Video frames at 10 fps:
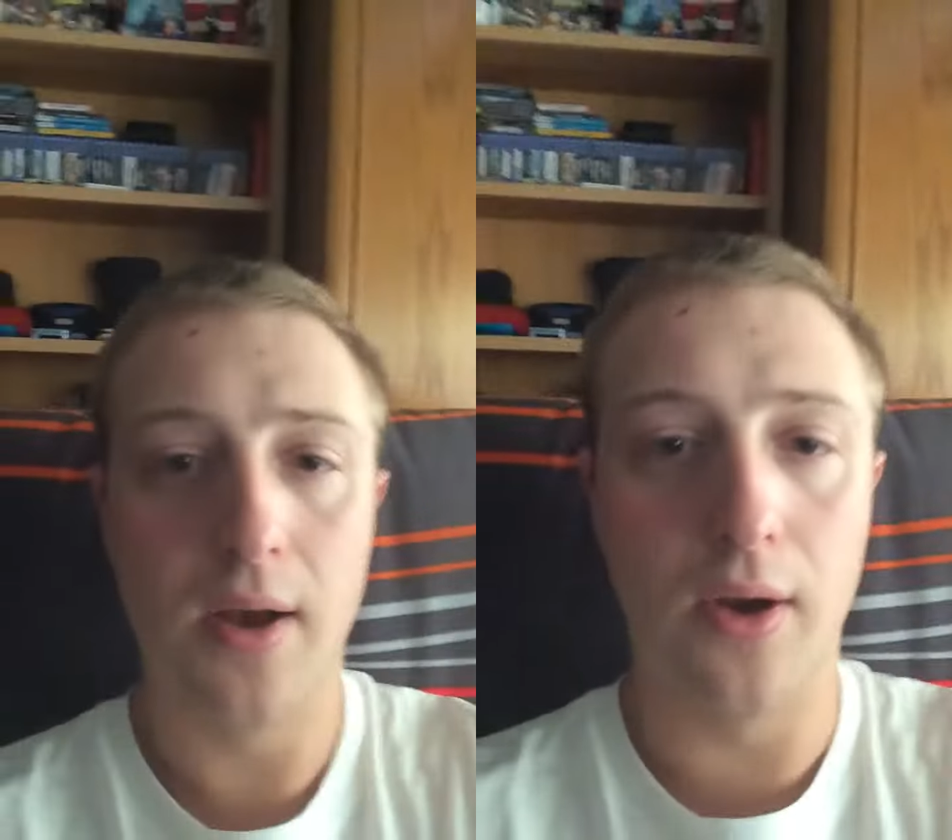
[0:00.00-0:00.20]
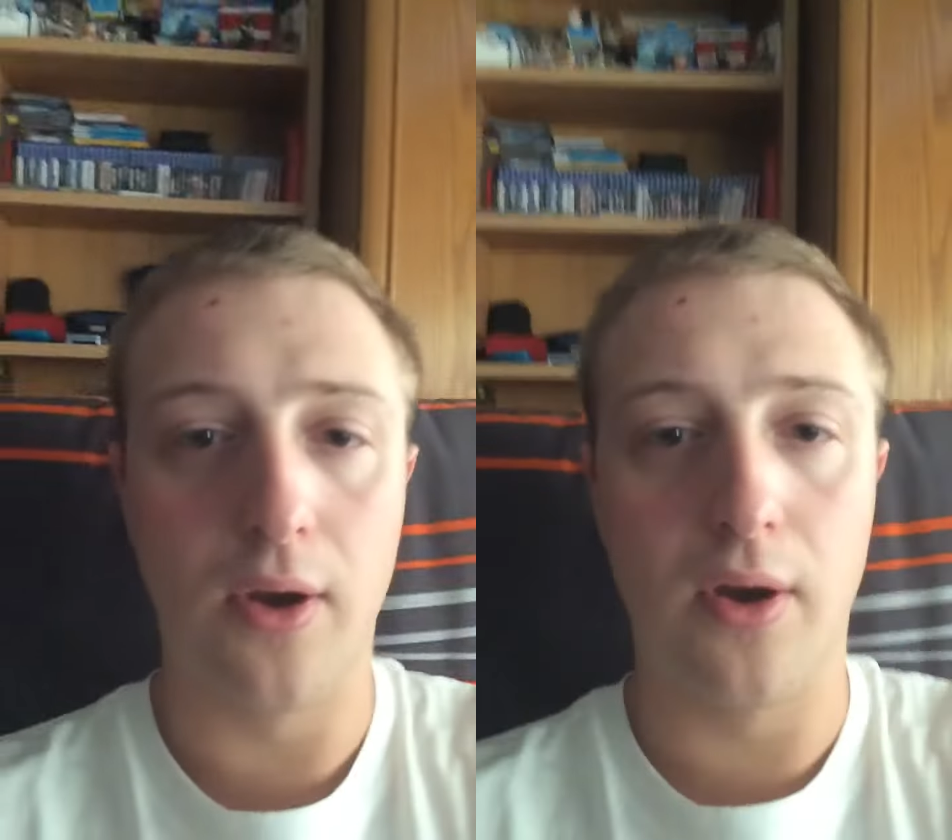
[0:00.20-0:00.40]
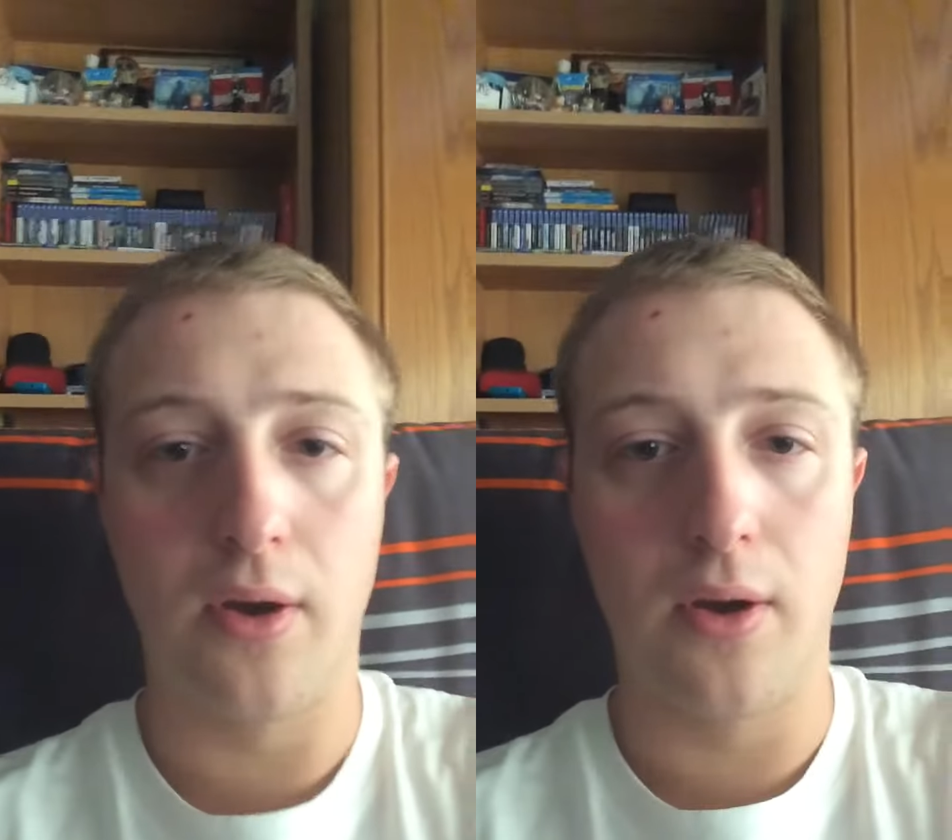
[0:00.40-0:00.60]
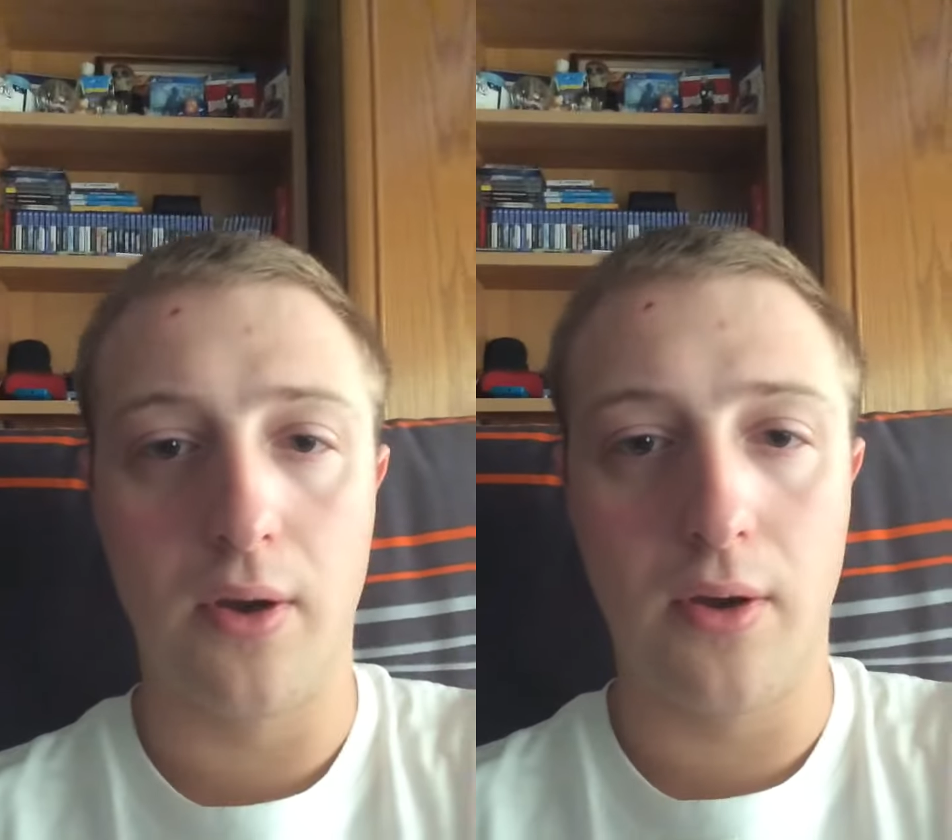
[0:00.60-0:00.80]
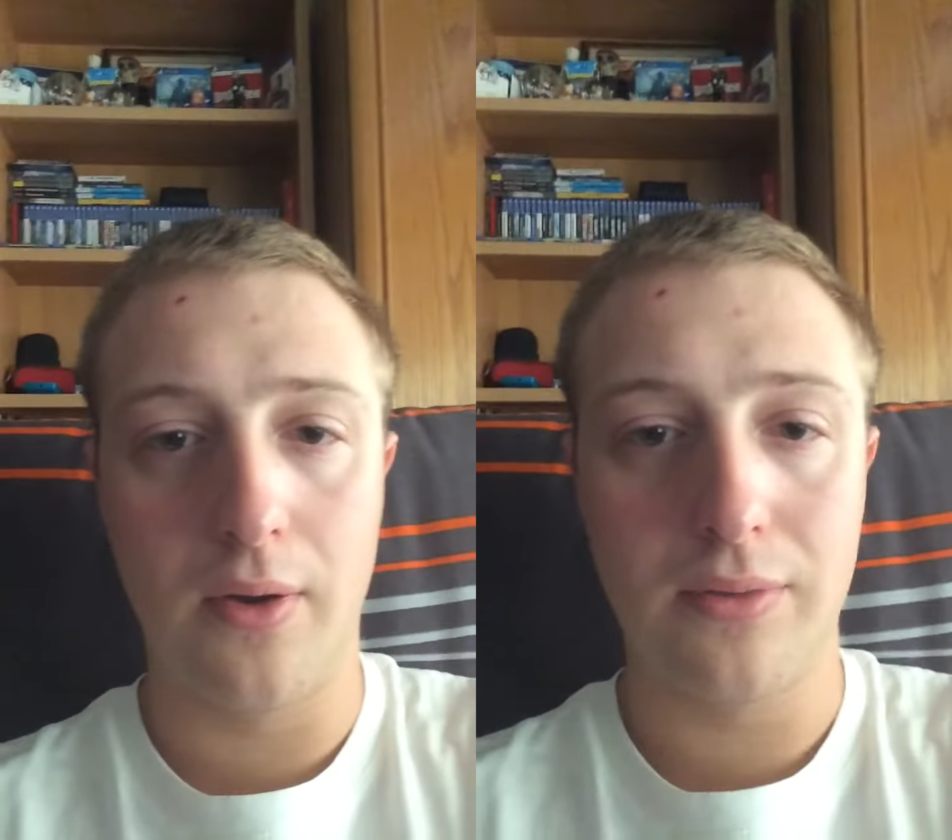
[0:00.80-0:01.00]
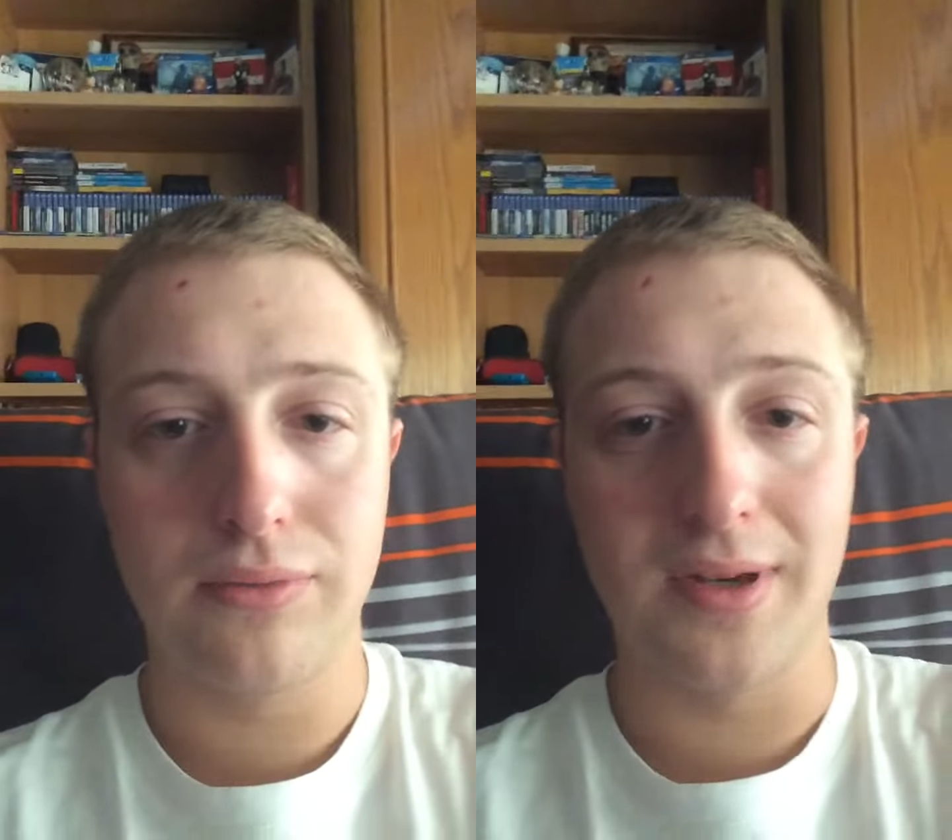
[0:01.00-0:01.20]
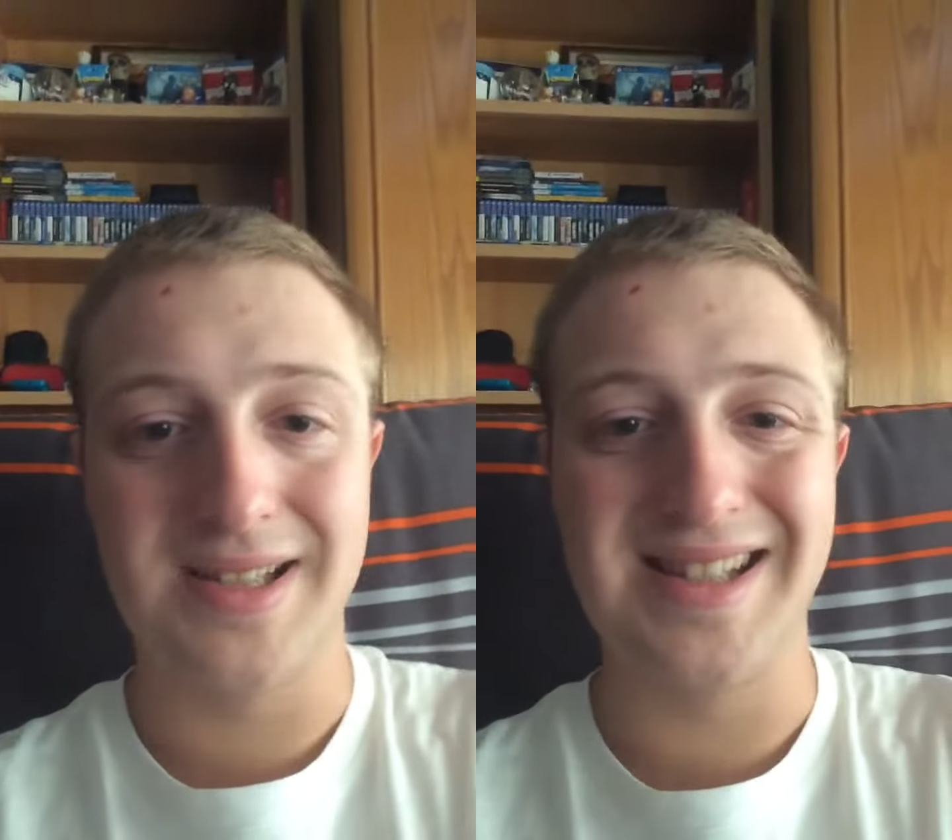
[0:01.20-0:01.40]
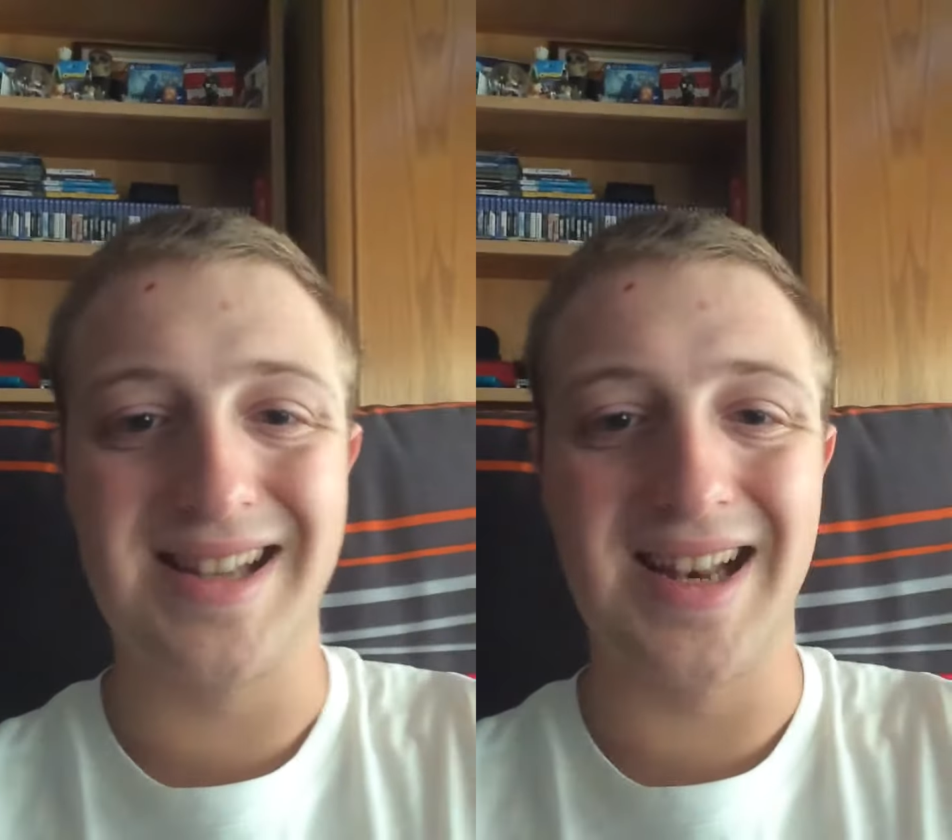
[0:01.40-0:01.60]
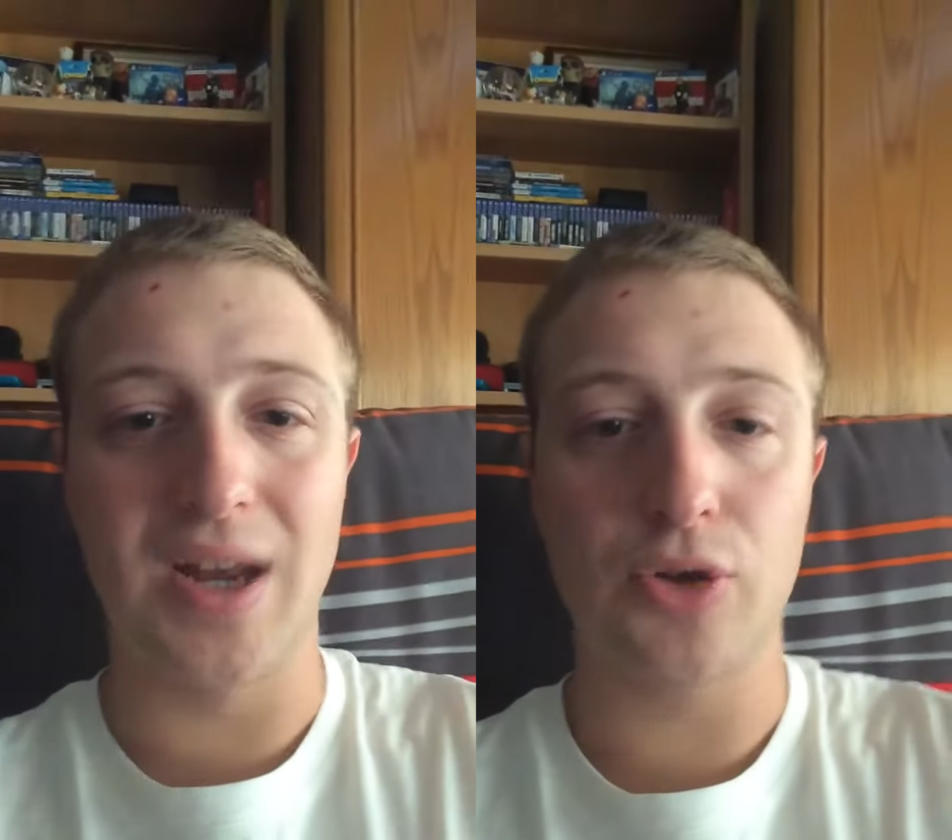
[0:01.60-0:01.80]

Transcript: Euh, les,